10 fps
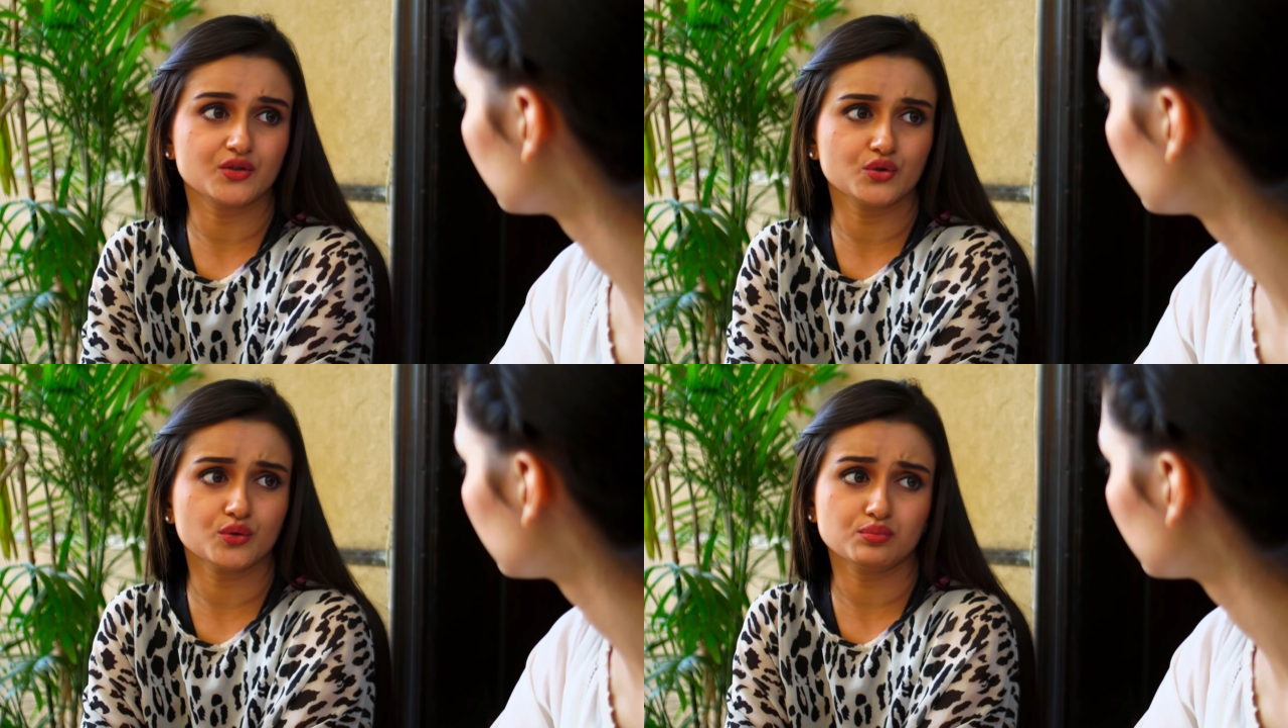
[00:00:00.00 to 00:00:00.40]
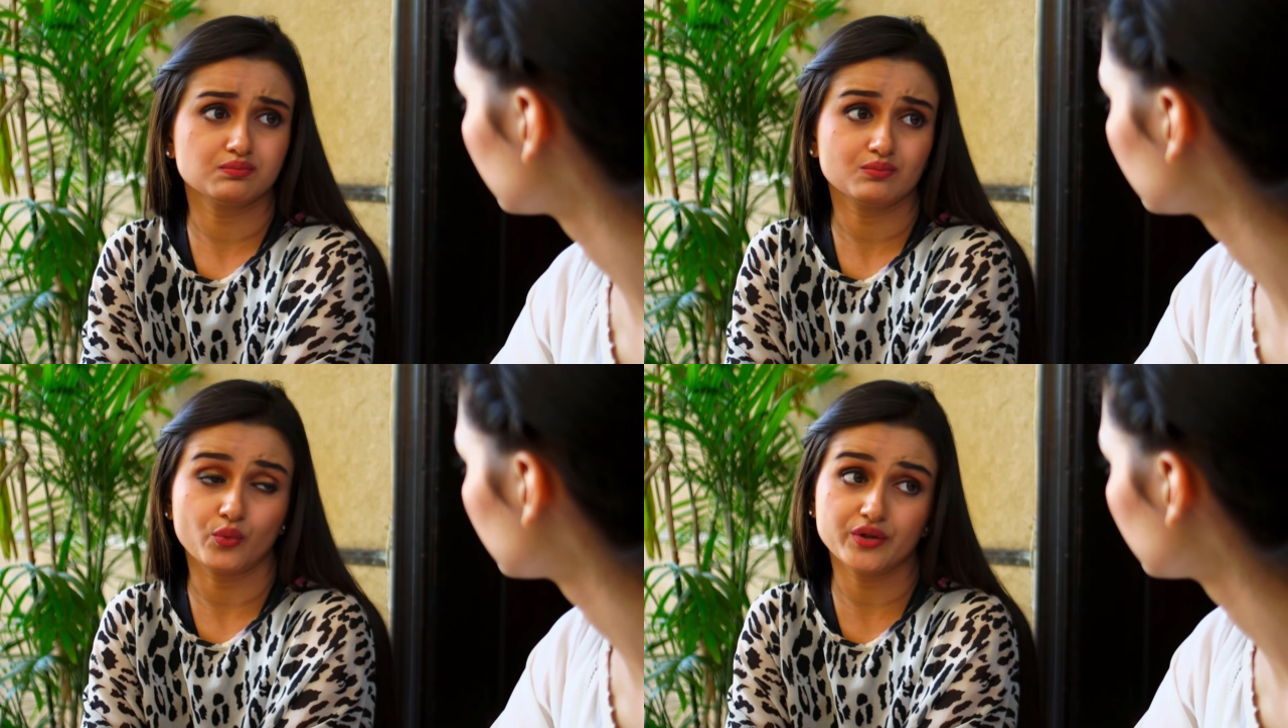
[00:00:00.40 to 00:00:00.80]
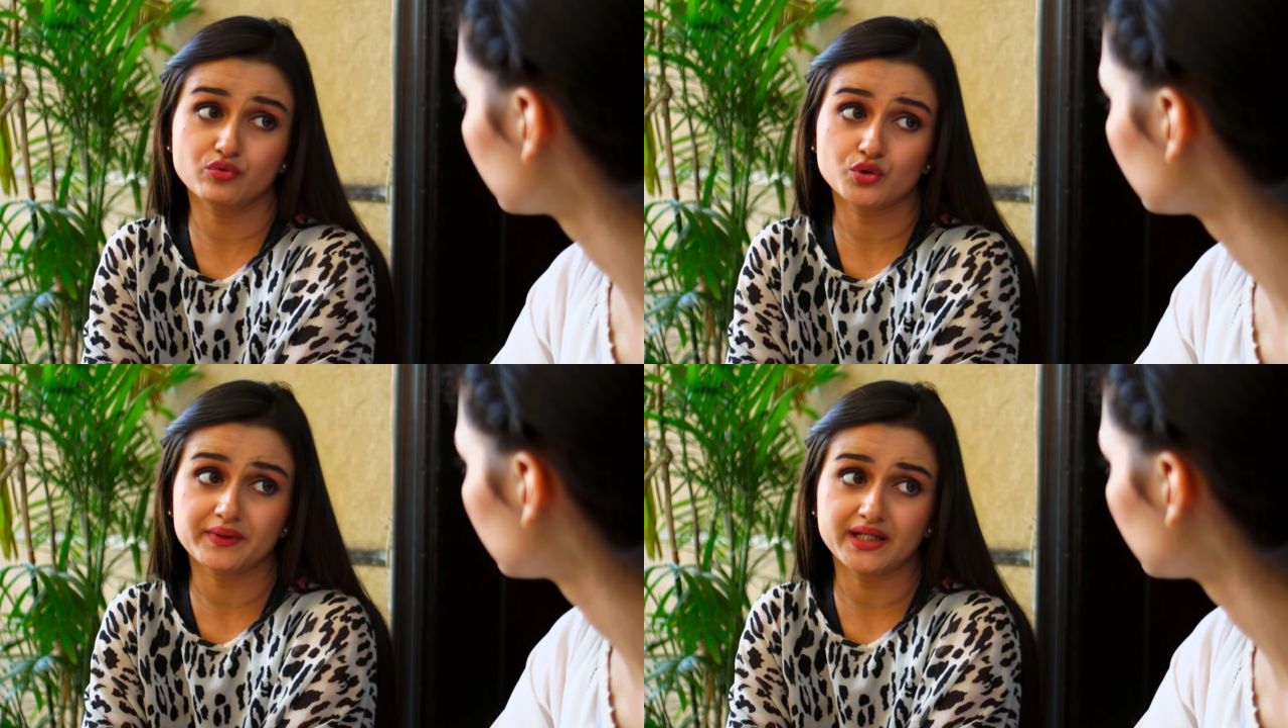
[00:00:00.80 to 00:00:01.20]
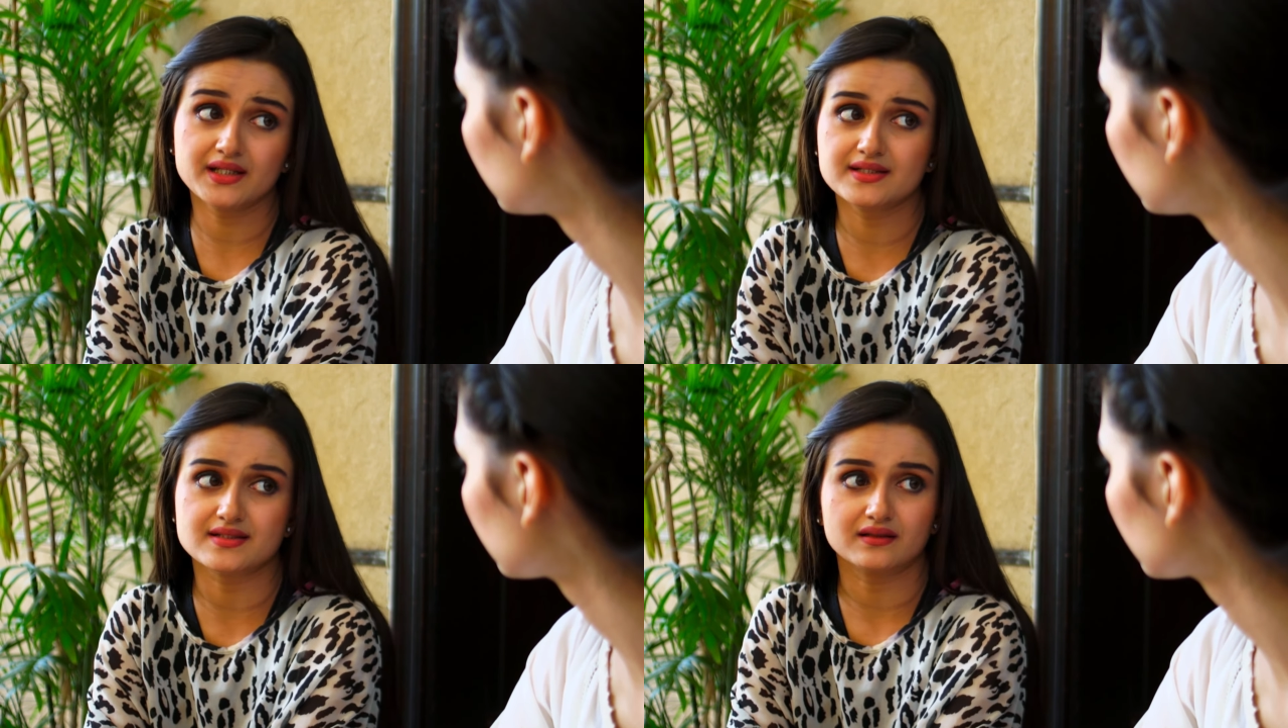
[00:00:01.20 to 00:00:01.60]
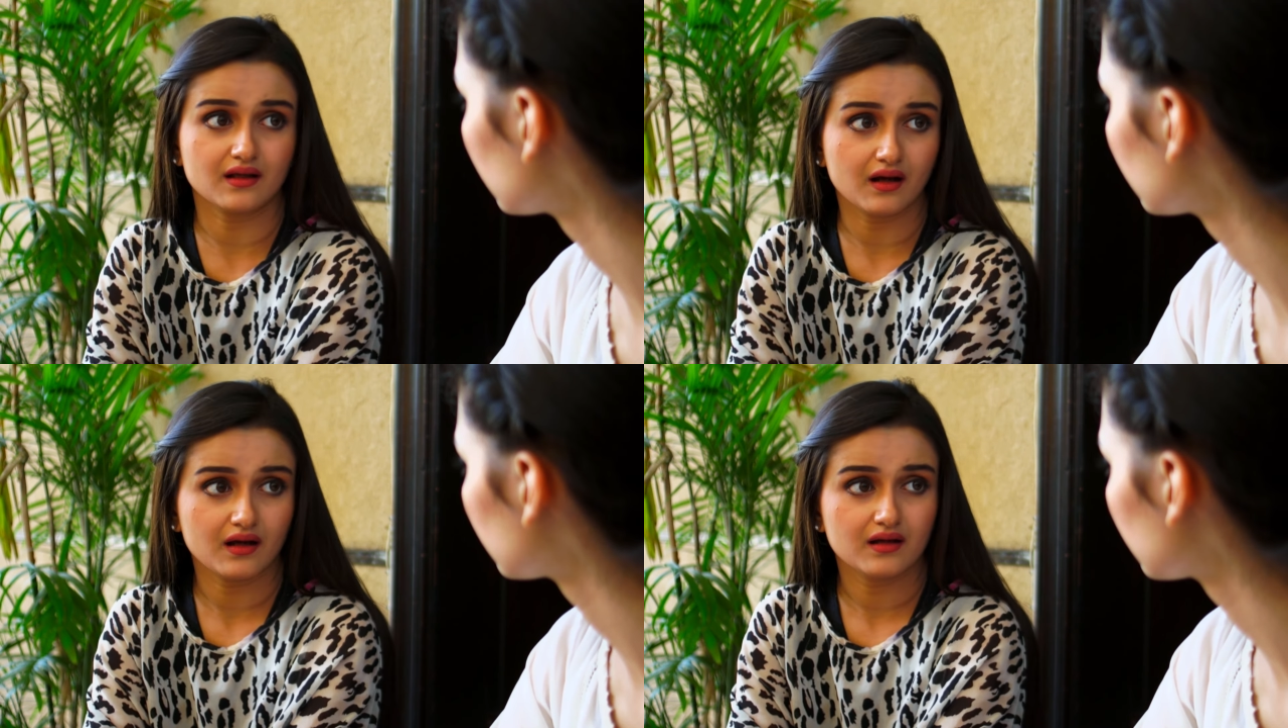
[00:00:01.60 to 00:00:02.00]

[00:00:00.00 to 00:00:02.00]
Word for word: आदि हो बहुत वो तुम्हें तो नहीं दे सकते